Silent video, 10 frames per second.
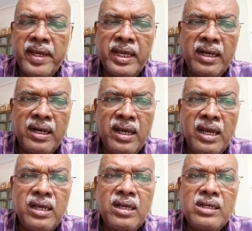வாங்கிட்டு
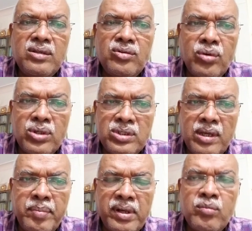இருக்கான் சோறு
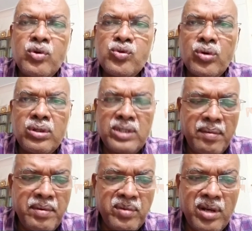சாப்பிட்றது முழு சோறும்
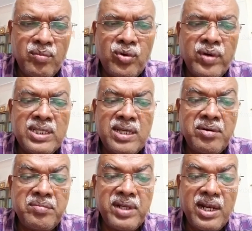சாப்பிட முடியல மூணு வேலையும்
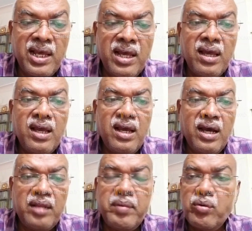சாப்பிட முடியல
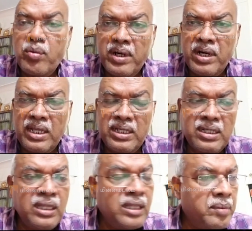அந்த மாதிரி ஒரு பக்கம் நடந்துகிட்டு
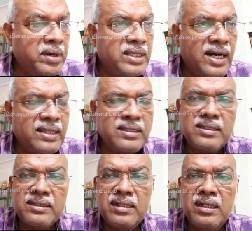இருக்குது இந்த பக்கம் இது நடந்துகிட்டு
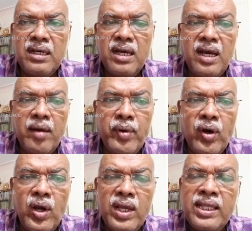இருக்குது அப்போ
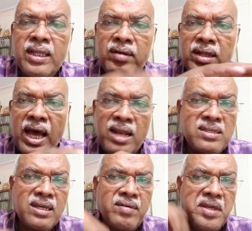இதை வந்து அரசு
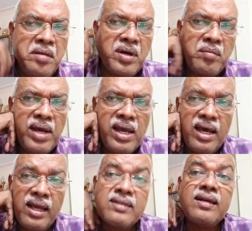கவனிக்காமல் இருக்குமா
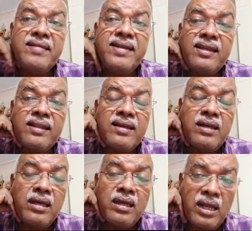அரசு கவனிக்குது
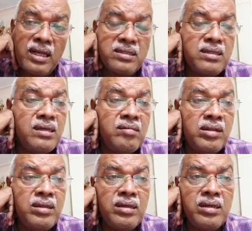அரசு
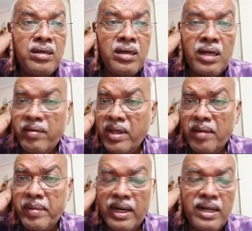வந்து
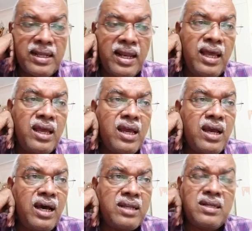கவனிக்காமல் இருக்கிறதுல
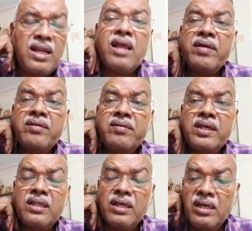அரசு நல்லாவே
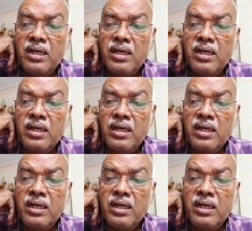கவனிக்குது